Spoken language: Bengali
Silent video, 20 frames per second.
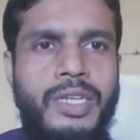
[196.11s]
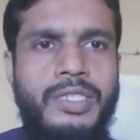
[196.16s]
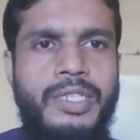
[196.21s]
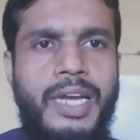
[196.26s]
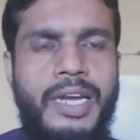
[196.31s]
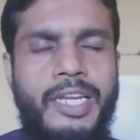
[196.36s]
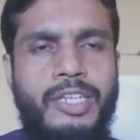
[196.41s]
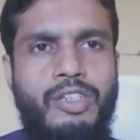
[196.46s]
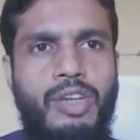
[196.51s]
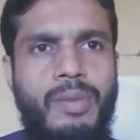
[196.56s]

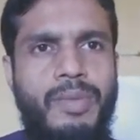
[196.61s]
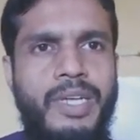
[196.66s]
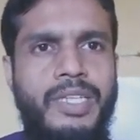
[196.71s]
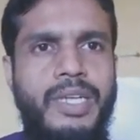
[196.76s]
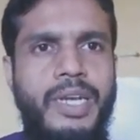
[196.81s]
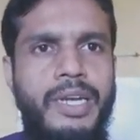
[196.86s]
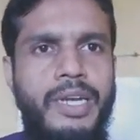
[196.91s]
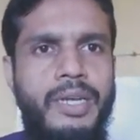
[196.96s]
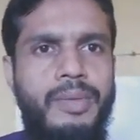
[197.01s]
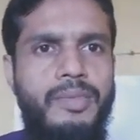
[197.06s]
যারা
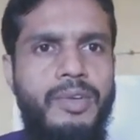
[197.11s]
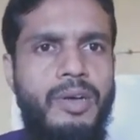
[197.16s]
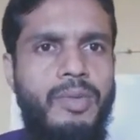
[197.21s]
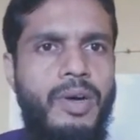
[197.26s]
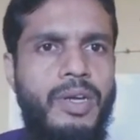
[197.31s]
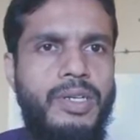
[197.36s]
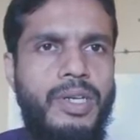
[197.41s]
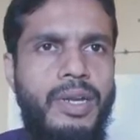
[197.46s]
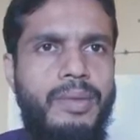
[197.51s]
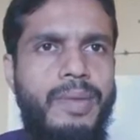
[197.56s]
সমাজের
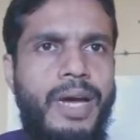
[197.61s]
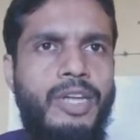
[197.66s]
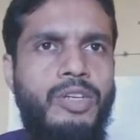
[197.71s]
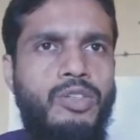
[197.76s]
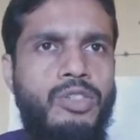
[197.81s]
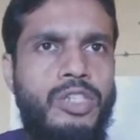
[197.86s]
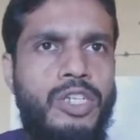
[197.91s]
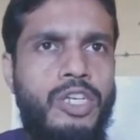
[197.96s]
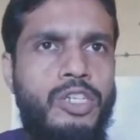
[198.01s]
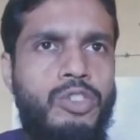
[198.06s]
নিম্নবর্ণের
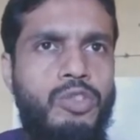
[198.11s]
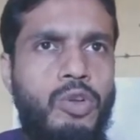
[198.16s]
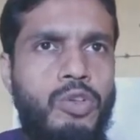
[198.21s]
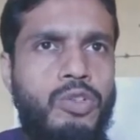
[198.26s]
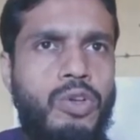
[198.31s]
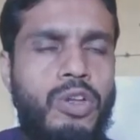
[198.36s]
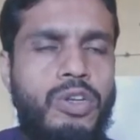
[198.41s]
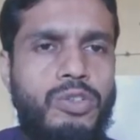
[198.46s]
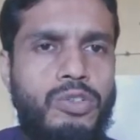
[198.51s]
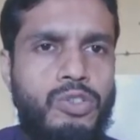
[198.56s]
মানুষকে
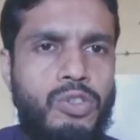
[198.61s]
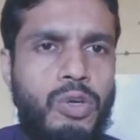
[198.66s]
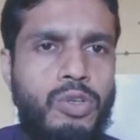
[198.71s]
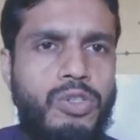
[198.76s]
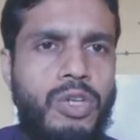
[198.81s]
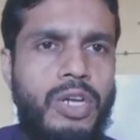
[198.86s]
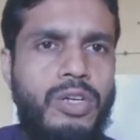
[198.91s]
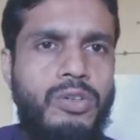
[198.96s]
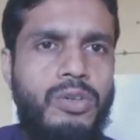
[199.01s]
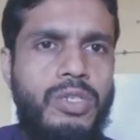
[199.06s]
শোষণ
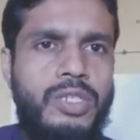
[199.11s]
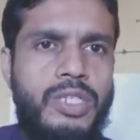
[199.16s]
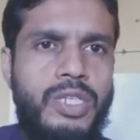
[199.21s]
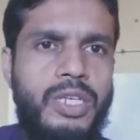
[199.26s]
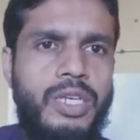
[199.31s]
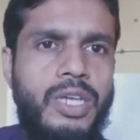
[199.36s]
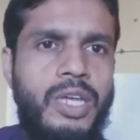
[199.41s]
শোষণ করছে